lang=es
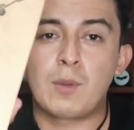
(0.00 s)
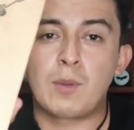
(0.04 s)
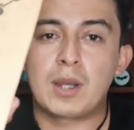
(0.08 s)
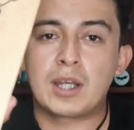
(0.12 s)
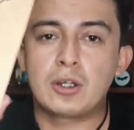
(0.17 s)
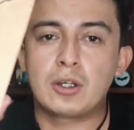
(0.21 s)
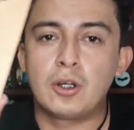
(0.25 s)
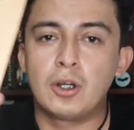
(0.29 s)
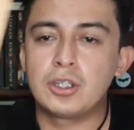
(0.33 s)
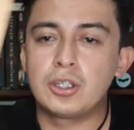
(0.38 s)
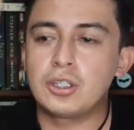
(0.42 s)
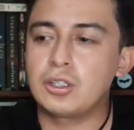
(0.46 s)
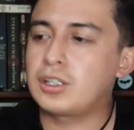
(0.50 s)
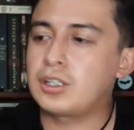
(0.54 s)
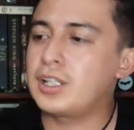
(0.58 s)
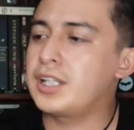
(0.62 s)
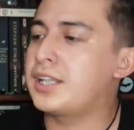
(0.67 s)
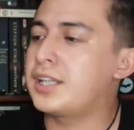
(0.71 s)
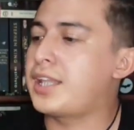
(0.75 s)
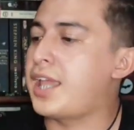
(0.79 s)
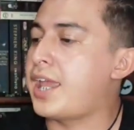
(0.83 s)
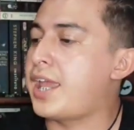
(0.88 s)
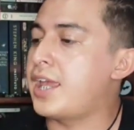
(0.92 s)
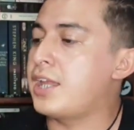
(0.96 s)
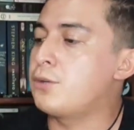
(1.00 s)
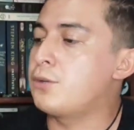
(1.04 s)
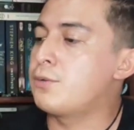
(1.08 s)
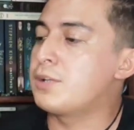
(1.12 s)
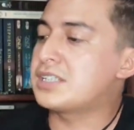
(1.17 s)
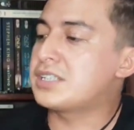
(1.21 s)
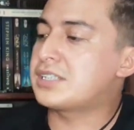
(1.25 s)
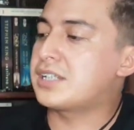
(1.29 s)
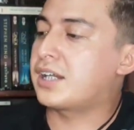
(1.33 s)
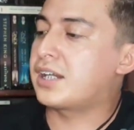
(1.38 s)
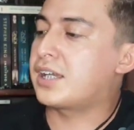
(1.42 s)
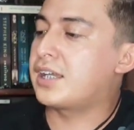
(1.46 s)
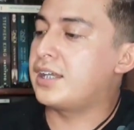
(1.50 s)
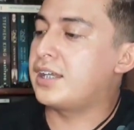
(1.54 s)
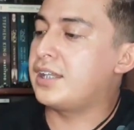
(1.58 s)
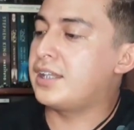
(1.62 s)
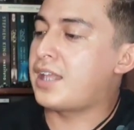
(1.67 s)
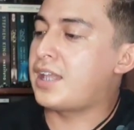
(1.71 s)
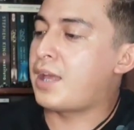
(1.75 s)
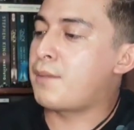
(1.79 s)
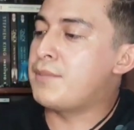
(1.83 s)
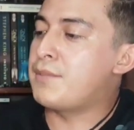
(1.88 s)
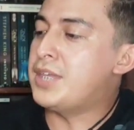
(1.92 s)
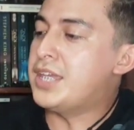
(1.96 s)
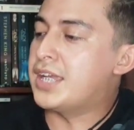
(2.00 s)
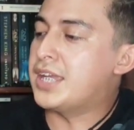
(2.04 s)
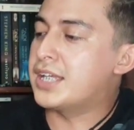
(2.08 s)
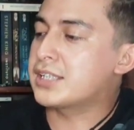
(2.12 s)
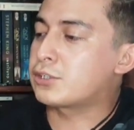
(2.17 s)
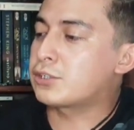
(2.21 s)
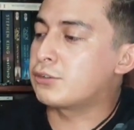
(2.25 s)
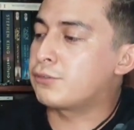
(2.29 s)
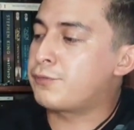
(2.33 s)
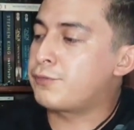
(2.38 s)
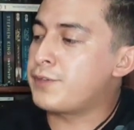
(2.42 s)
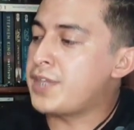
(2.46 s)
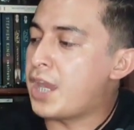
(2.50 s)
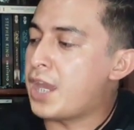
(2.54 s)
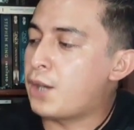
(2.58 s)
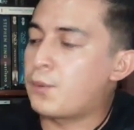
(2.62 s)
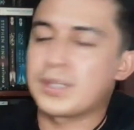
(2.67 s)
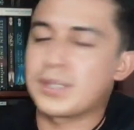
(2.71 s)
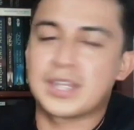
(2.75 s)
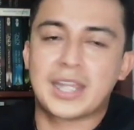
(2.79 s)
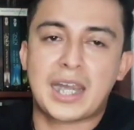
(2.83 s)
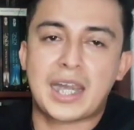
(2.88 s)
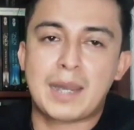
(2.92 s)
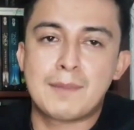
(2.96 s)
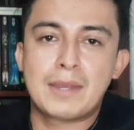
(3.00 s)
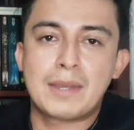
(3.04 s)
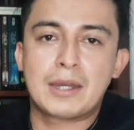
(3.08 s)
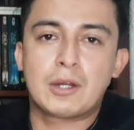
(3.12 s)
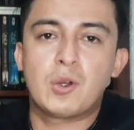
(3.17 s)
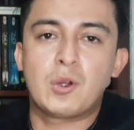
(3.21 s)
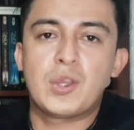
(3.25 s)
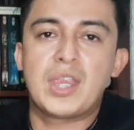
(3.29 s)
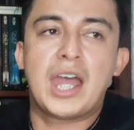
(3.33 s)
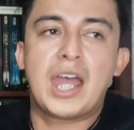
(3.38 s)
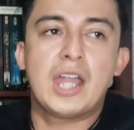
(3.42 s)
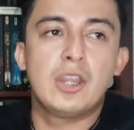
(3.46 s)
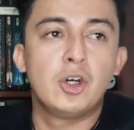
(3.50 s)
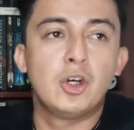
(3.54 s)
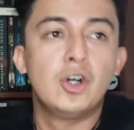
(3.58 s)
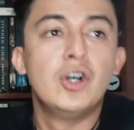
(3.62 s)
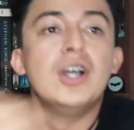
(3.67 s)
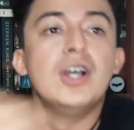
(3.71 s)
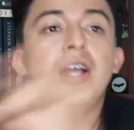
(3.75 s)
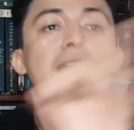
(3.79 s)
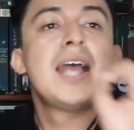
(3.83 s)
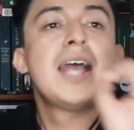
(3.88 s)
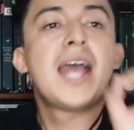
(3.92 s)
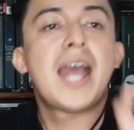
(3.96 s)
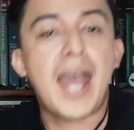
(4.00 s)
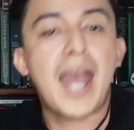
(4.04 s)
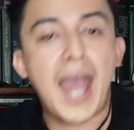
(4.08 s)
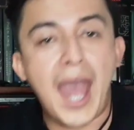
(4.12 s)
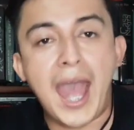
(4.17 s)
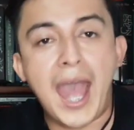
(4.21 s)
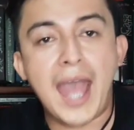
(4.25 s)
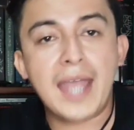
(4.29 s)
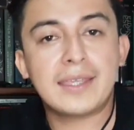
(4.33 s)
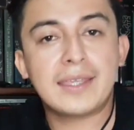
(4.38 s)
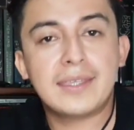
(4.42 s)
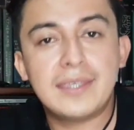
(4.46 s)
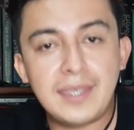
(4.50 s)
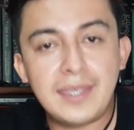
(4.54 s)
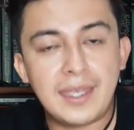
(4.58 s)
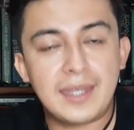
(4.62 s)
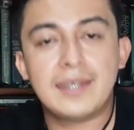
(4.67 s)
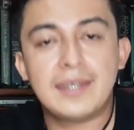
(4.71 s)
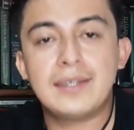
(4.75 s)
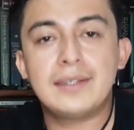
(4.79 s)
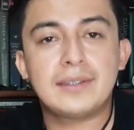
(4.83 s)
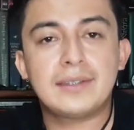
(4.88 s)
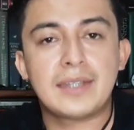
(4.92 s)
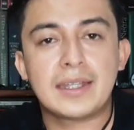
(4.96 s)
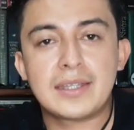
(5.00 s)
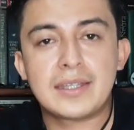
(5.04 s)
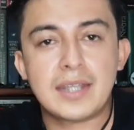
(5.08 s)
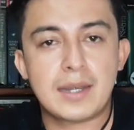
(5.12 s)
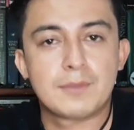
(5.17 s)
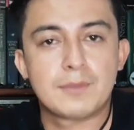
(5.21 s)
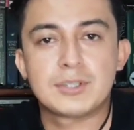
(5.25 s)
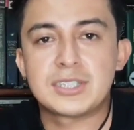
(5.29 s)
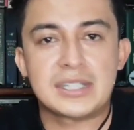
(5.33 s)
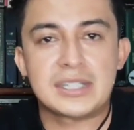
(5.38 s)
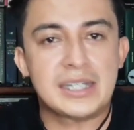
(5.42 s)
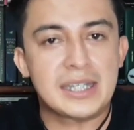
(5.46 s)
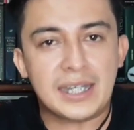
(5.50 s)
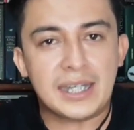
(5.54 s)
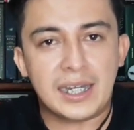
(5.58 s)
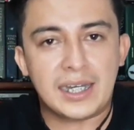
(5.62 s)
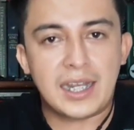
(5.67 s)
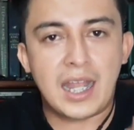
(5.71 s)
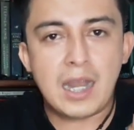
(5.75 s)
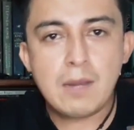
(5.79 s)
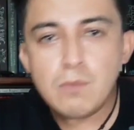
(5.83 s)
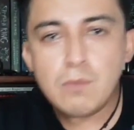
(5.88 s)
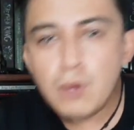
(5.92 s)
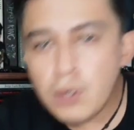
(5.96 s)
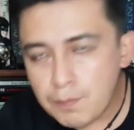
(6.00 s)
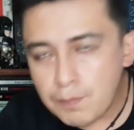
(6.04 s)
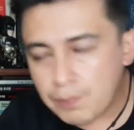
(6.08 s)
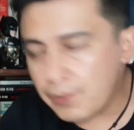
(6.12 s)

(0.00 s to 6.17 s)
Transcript: Hualcoyotl de nuestra querida amiga Sofía Guadarrama Collado, a quien tendremos en el canal muy